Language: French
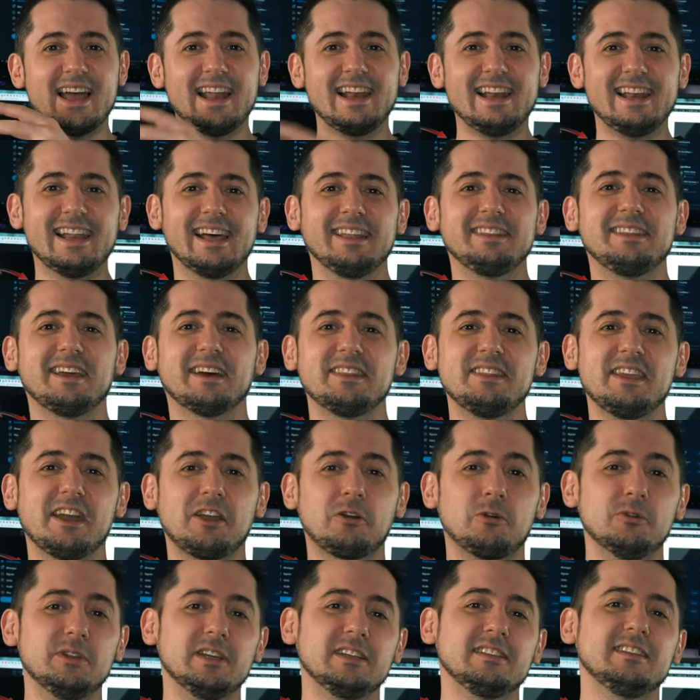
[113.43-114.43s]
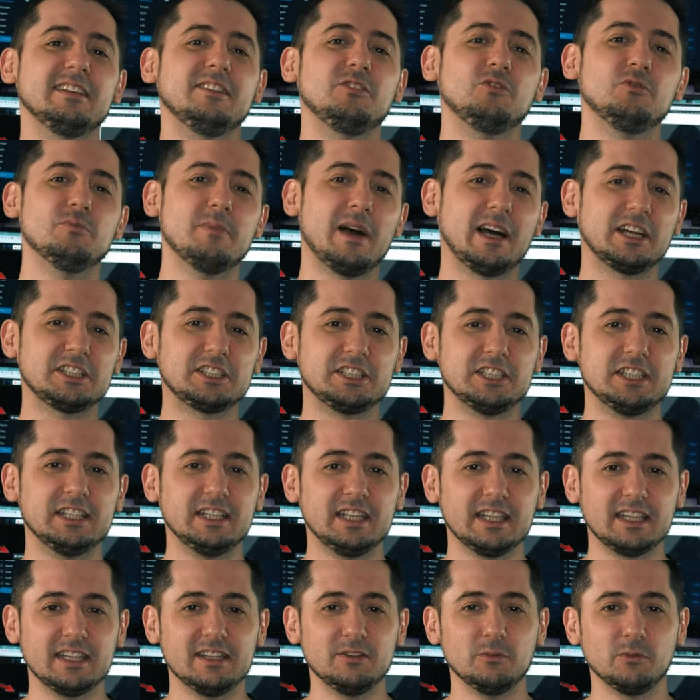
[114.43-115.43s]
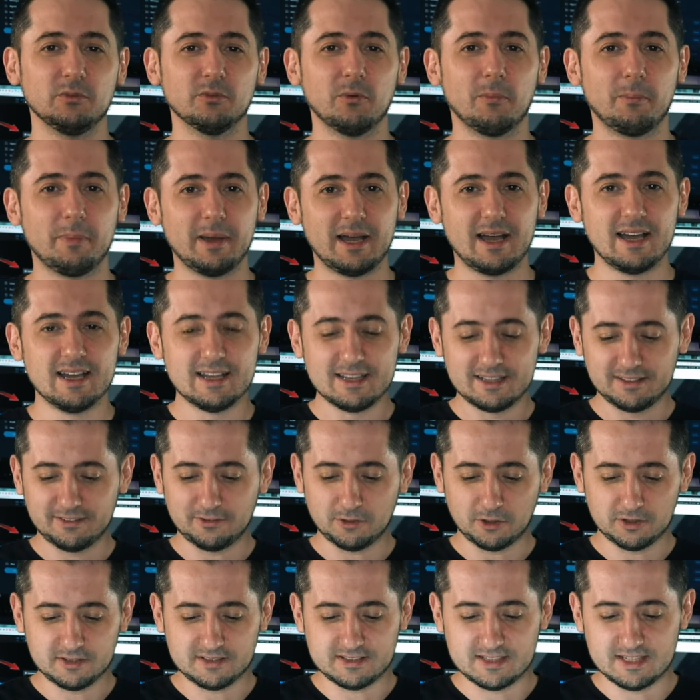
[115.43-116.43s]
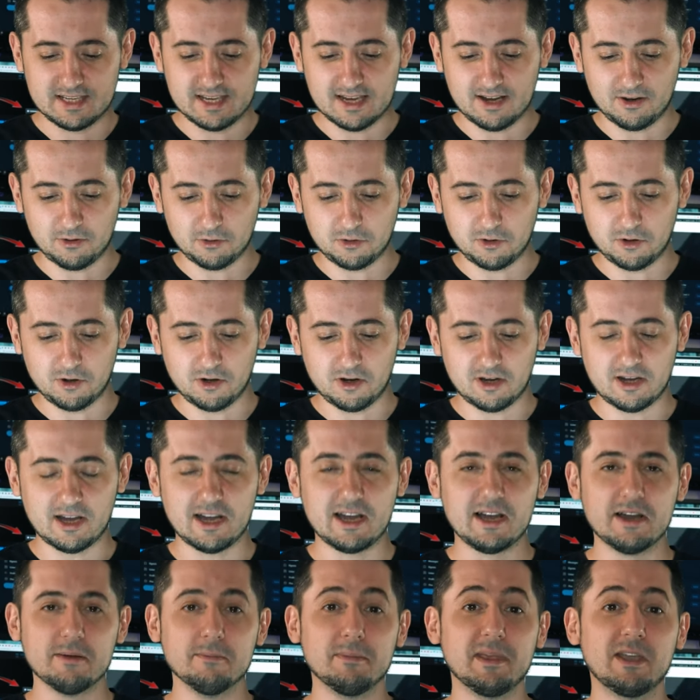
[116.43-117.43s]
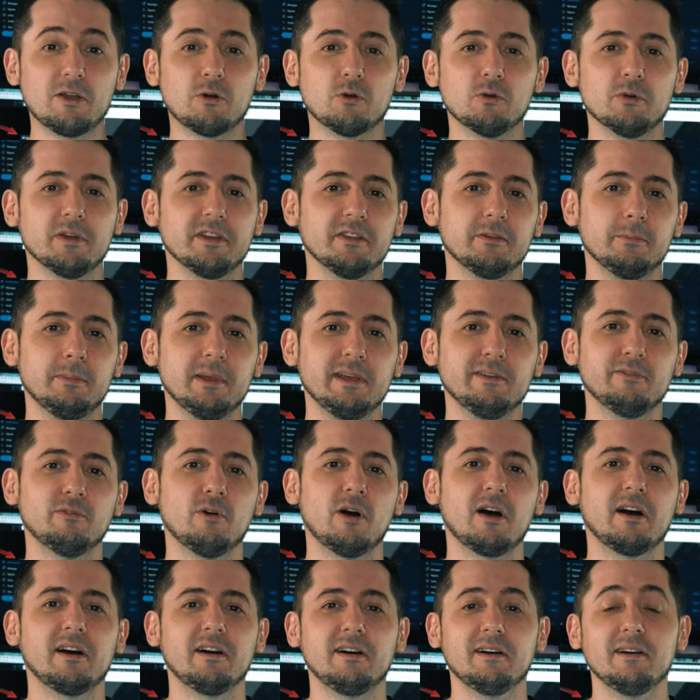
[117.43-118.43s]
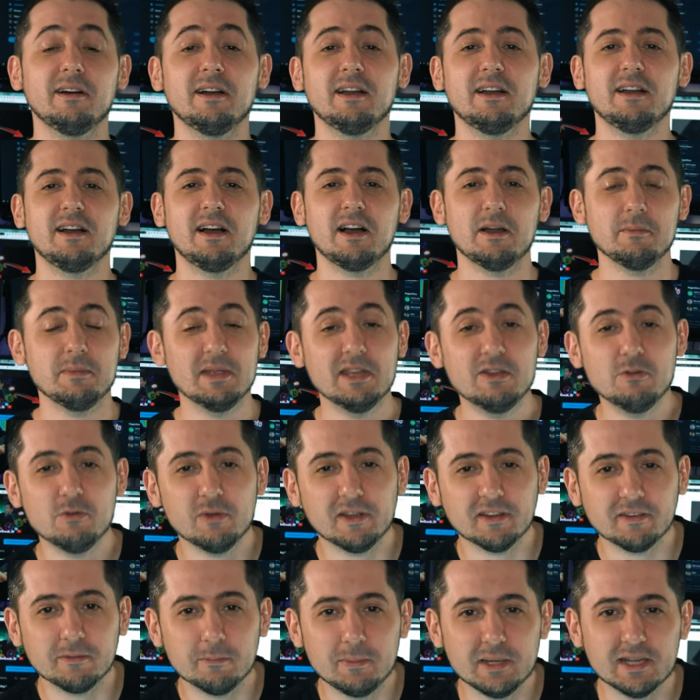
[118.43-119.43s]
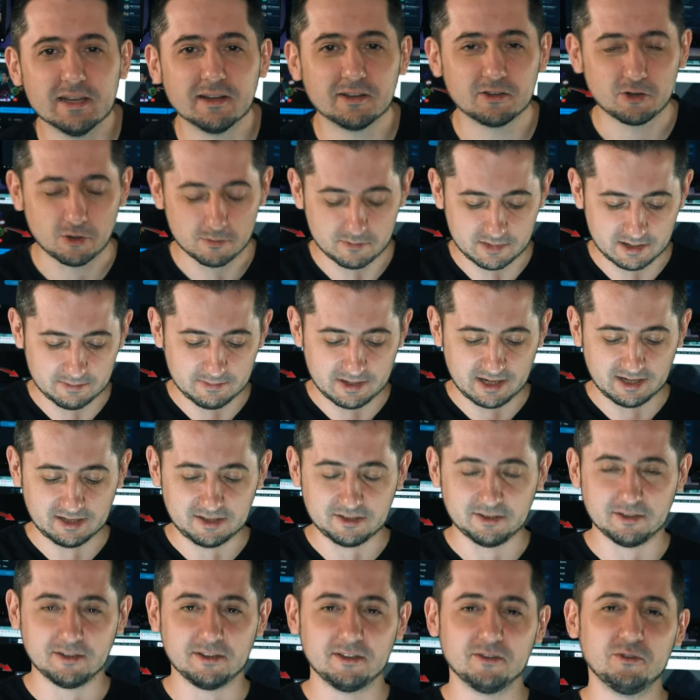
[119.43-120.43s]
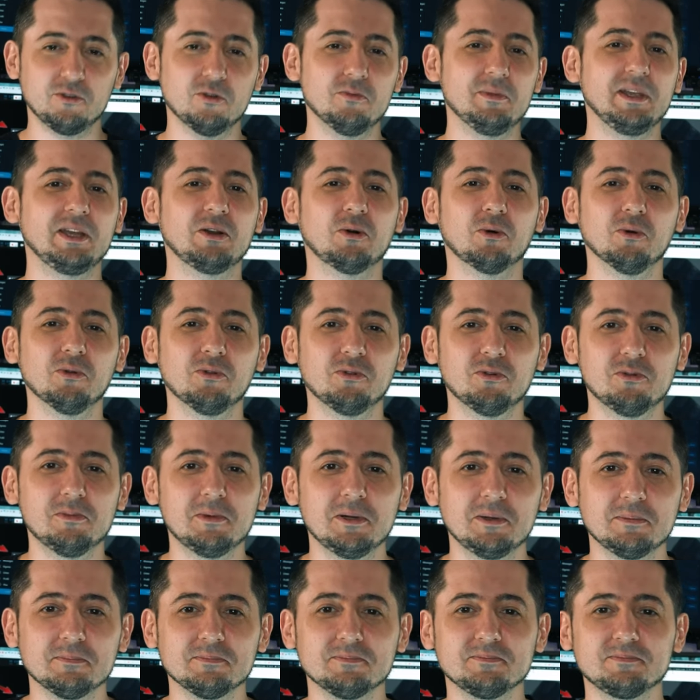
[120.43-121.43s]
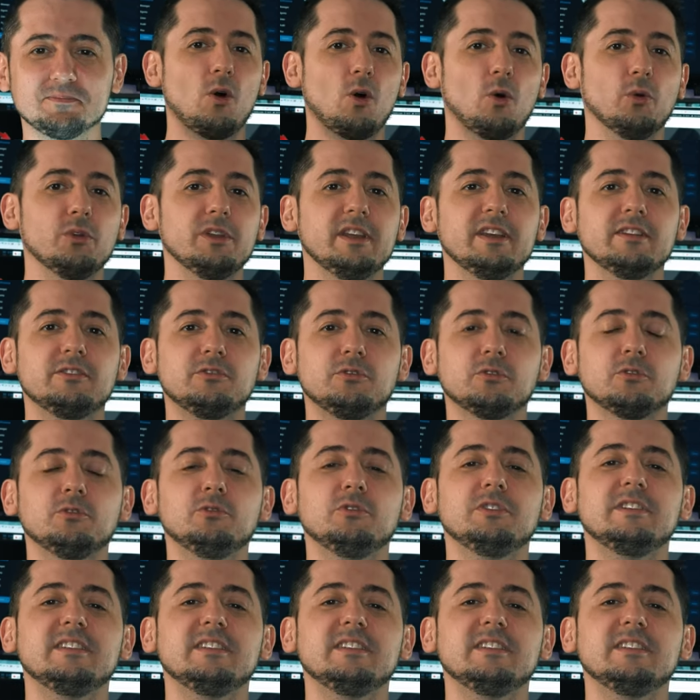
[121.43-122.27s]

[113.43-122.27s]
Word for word: la dernière connectique du marché et qui nous ont pas sorti encore un micro USB, voire un un mini USB, hein, comme la marque de MicroZoom. On est sur une